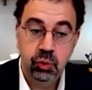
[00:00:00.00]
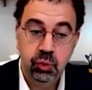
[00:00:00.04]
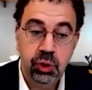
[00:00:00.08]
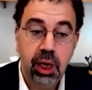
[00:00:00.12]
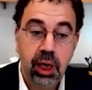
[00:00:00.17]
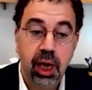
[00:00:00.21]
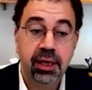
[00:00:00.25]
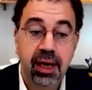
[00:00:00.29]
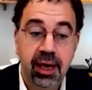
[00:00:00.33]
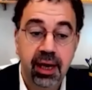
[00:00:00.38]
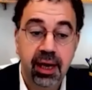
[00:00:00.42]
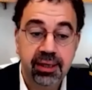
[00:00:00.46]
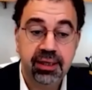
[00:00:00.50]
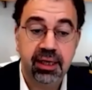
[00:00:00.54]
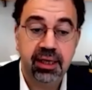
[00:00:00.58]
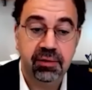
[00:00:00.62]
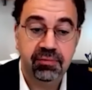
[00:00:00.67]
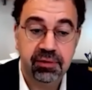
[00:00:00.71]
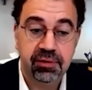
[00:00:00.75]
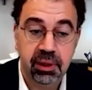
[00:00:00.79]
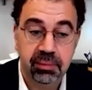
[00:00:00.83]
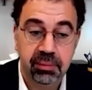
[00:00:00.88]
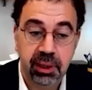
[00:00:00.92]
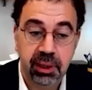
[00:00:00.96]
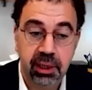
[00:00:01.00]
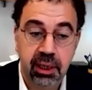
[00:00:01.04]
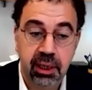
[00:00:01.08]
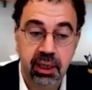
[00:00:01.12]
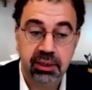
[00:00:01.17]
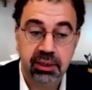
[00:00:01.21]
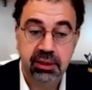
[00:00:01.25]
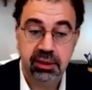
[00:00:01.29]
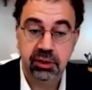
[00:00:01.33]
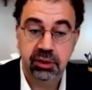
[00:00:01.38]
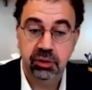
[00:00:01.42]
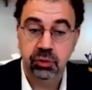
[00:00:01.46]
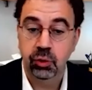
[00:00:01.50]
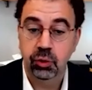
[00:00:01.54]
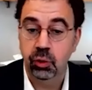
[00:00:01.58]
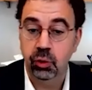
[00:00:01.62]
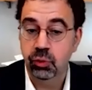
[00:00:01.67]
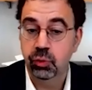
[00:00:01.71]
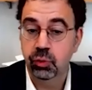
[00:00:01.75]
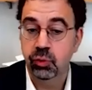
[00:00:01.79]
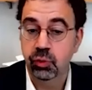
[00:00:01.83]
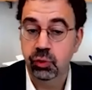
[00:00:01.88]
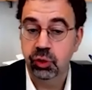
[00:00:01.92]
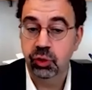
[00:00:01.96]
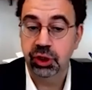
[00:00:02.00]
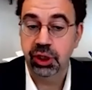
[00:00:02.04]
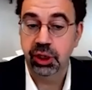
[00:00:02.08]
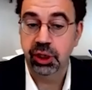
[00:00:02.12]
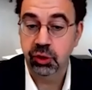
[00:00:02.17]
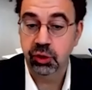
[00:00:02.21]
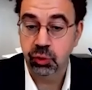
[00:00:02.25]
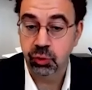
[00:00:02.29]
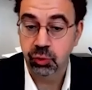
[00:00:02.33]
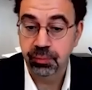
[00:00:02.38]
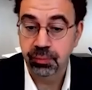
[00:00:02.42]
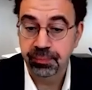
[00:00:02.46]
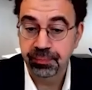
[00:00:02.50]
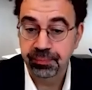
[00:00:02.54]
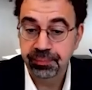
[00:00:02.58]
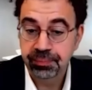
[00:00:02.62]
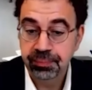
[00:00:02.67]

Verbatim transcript: Dünyanın her tarafına bakarsanız gördüğünüz şey şu.